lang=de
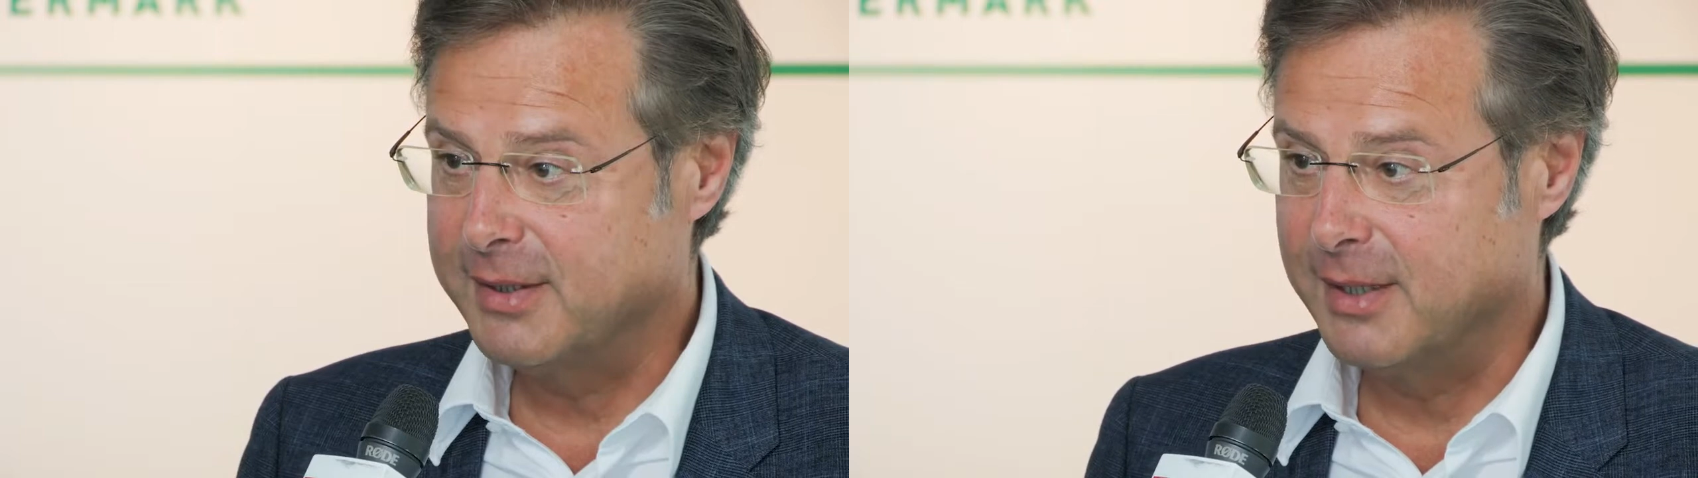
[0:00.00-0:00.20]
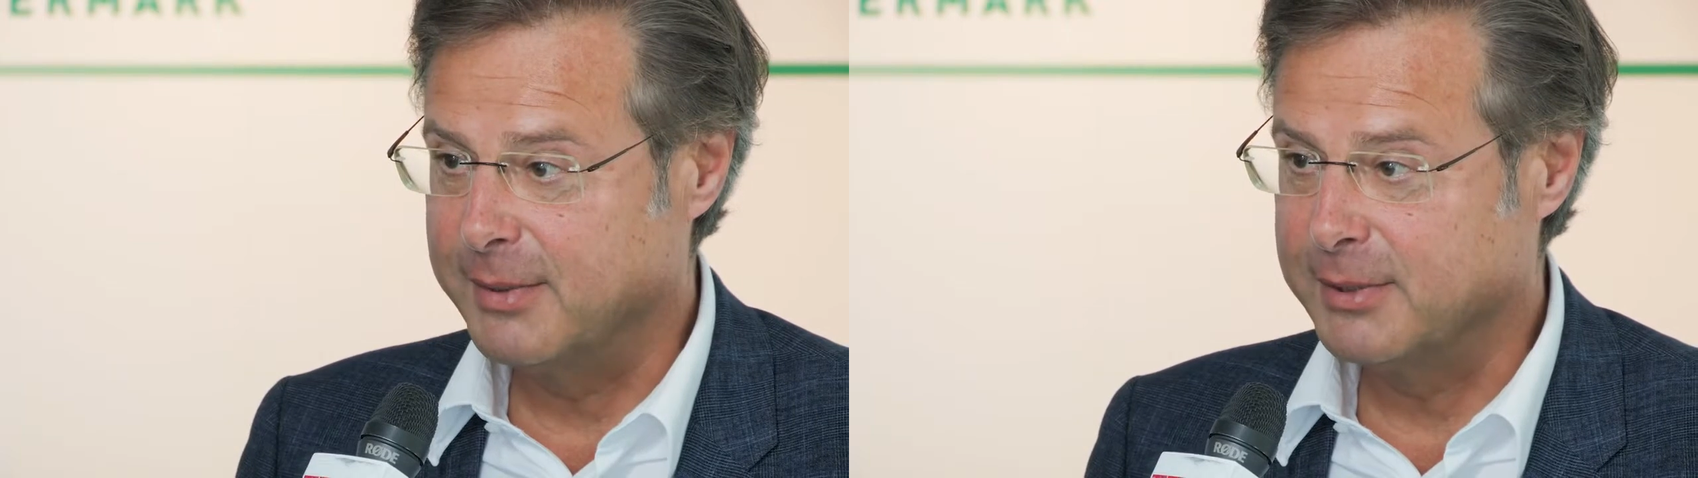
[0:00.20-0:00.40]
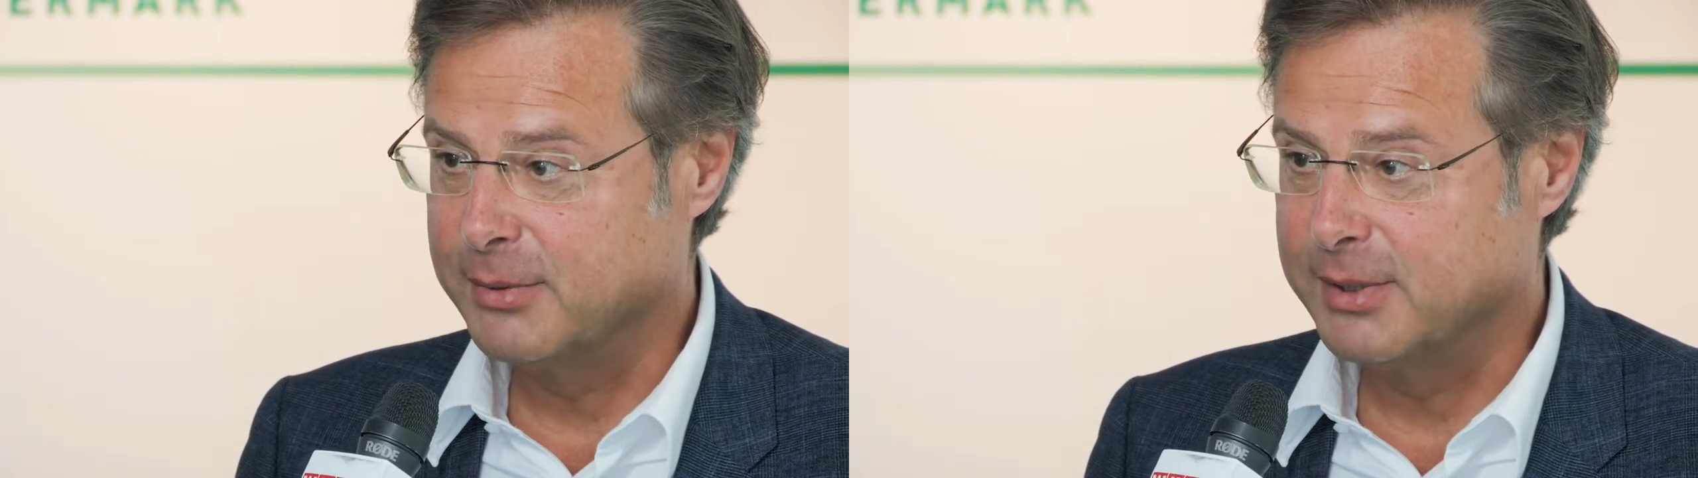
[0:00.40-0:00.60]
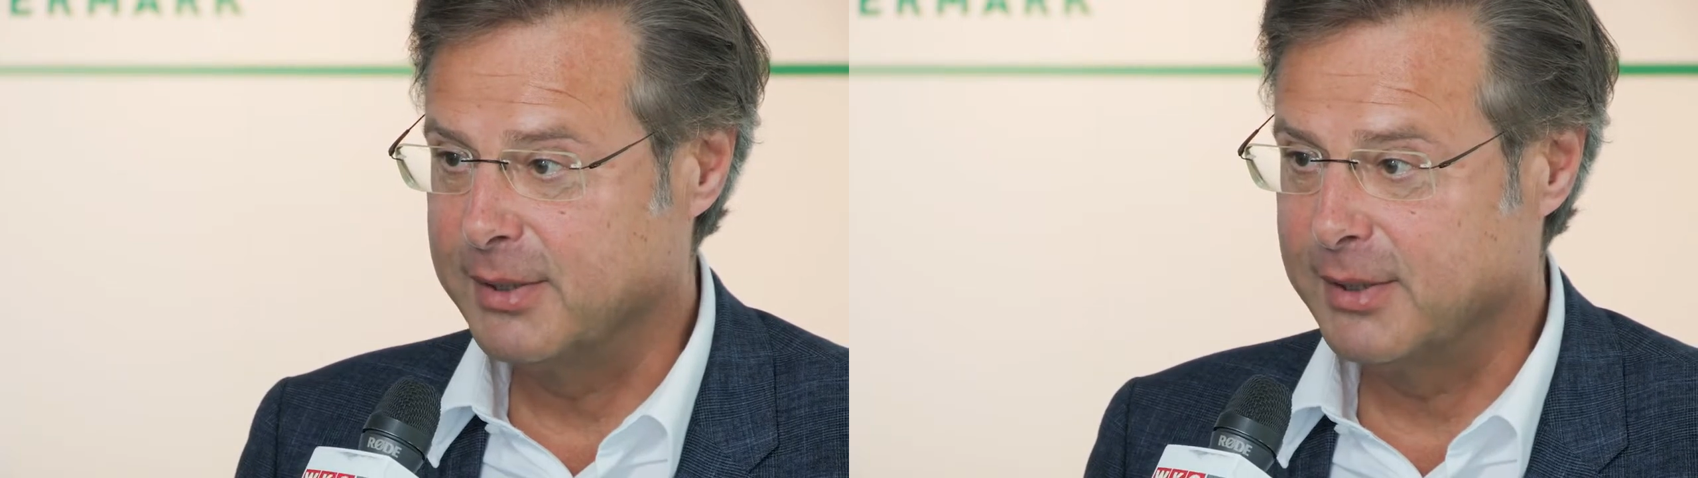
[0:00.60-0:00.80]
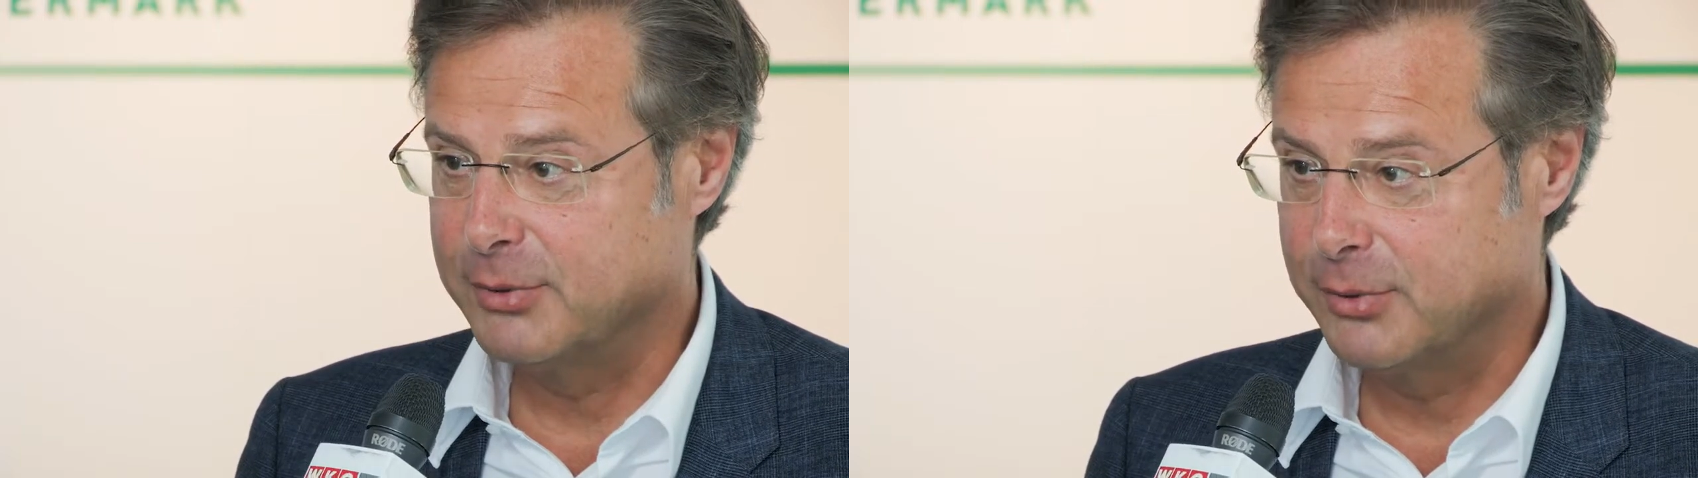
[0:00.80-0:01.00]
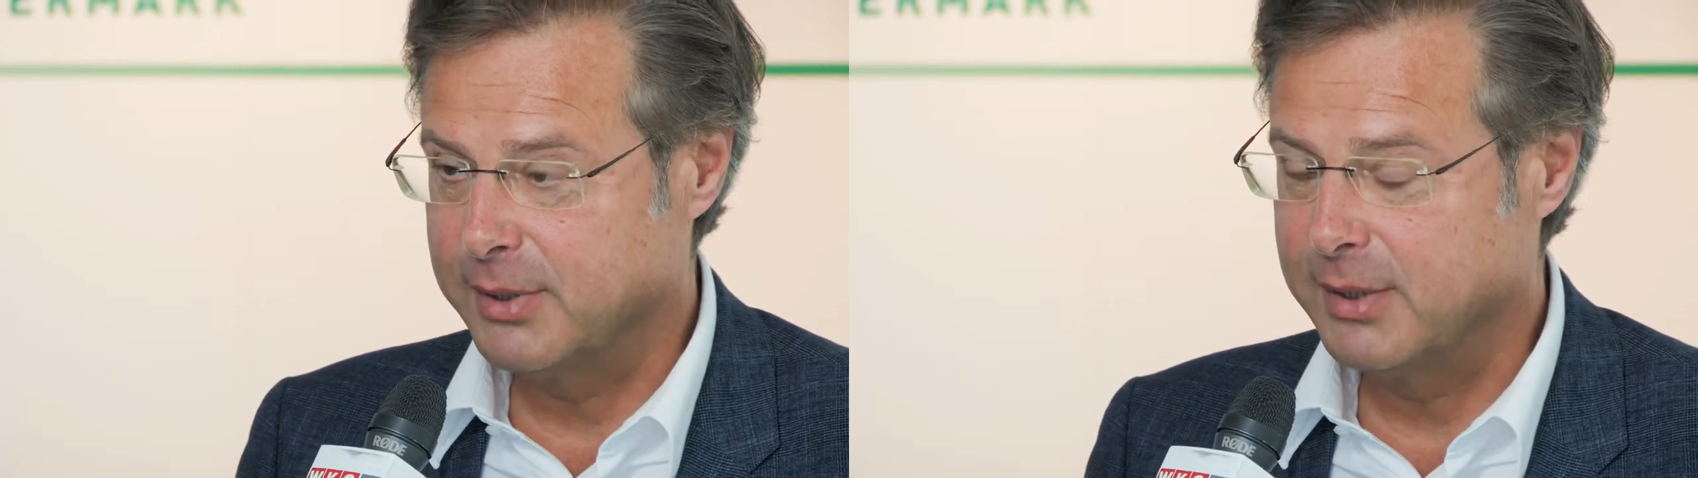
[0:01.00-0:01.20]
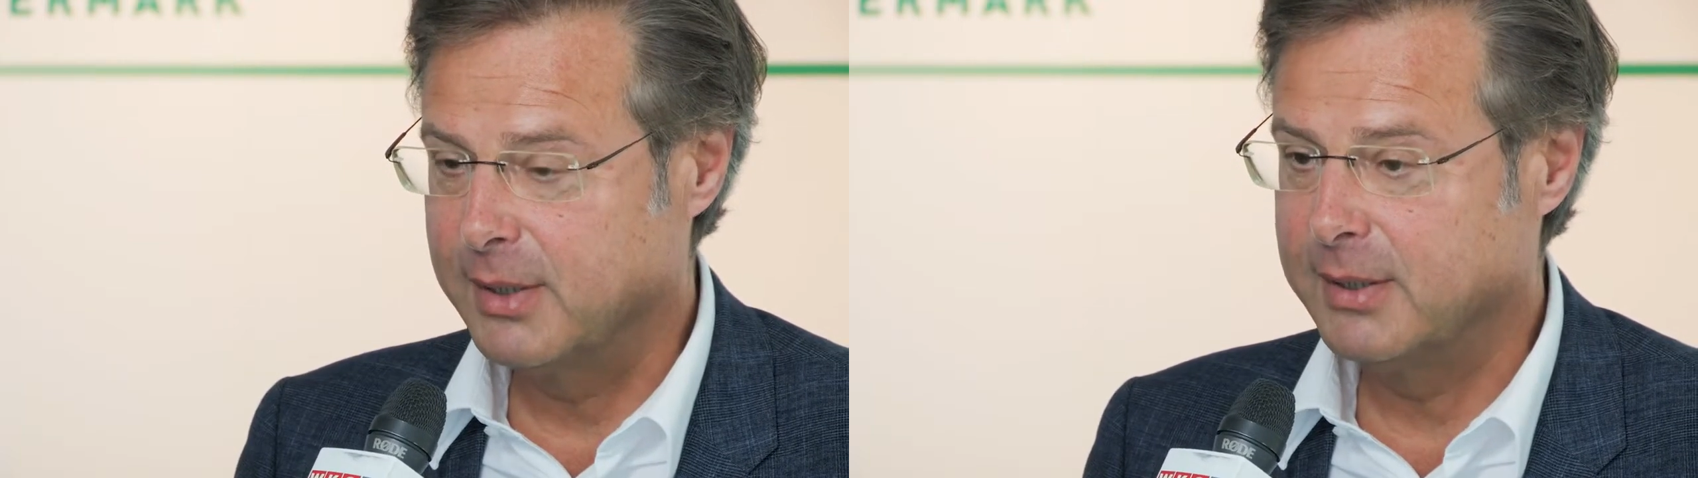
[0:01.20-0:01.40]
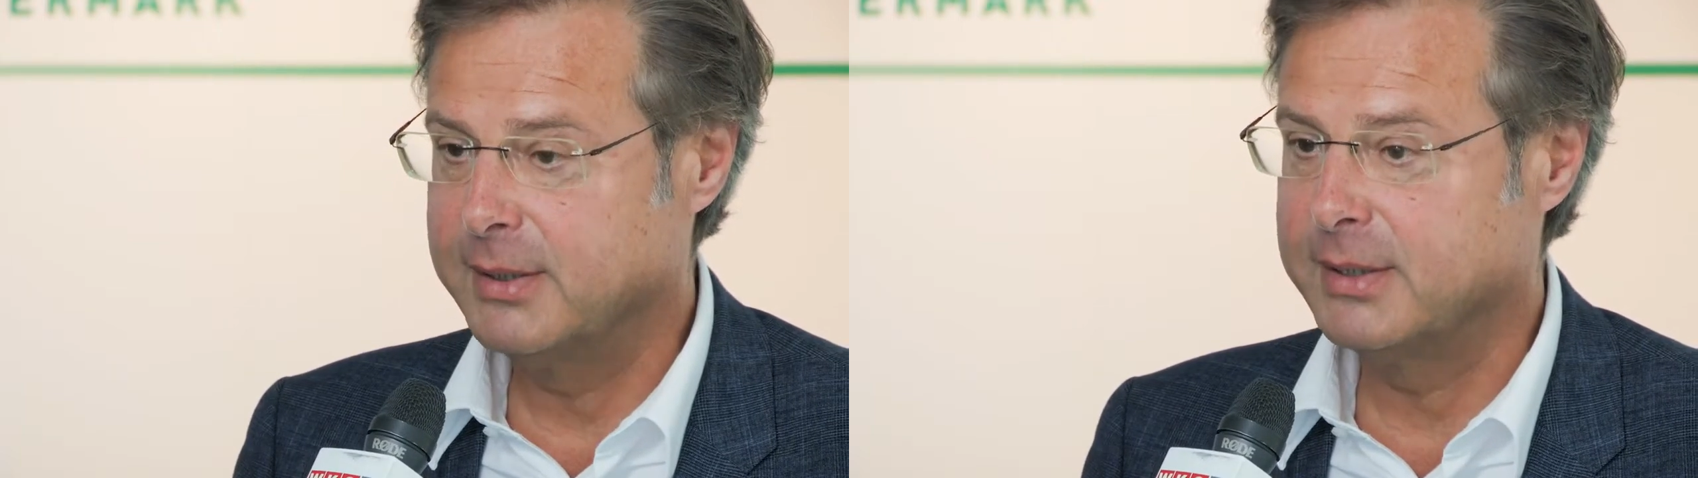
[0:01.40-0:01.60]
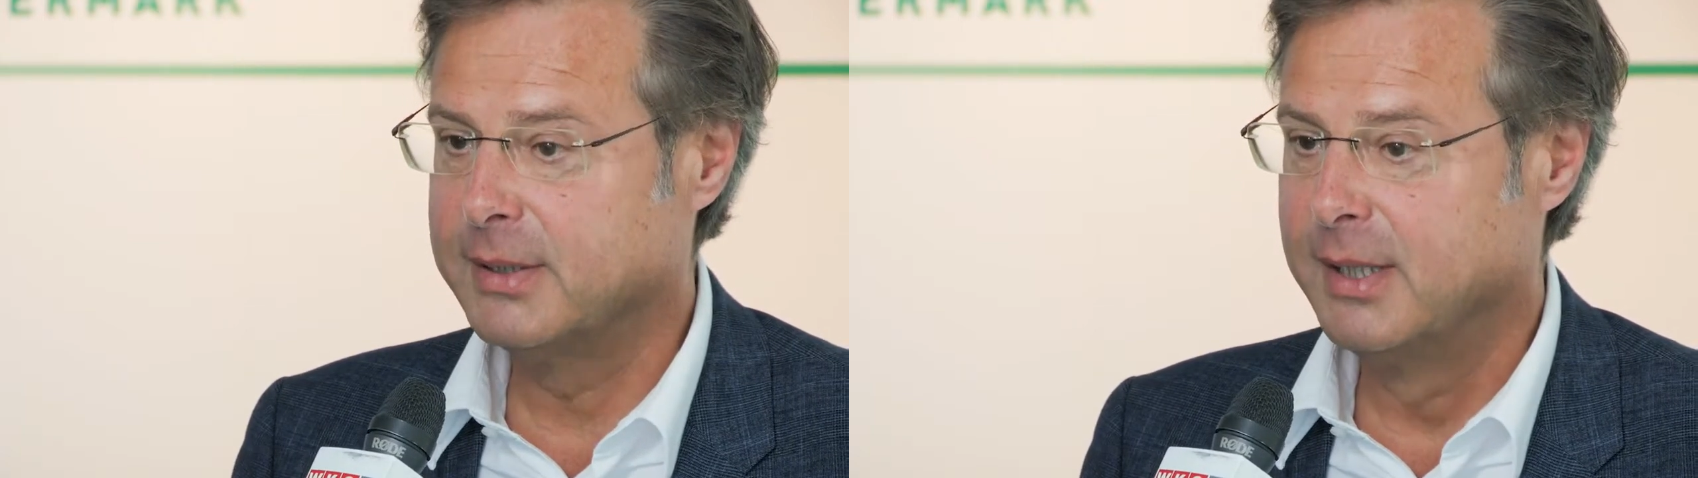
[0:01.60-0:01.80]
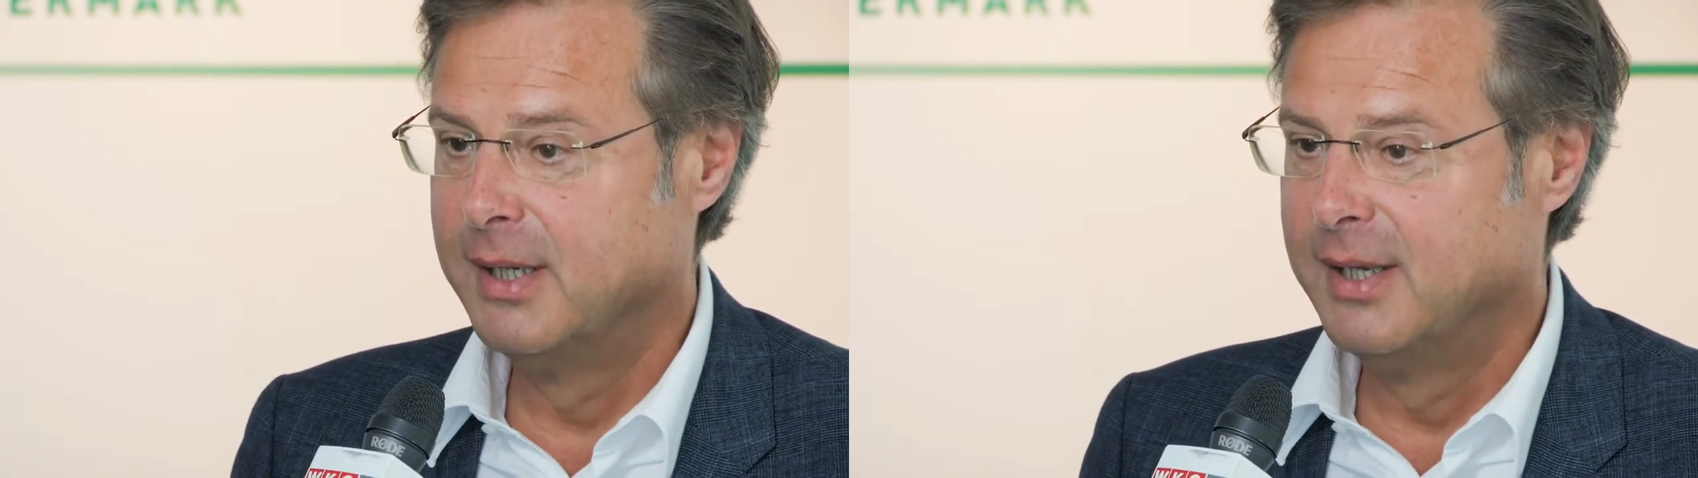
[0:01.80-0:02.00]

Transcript: die Arbeitslosigkeit zurückgegangen ist.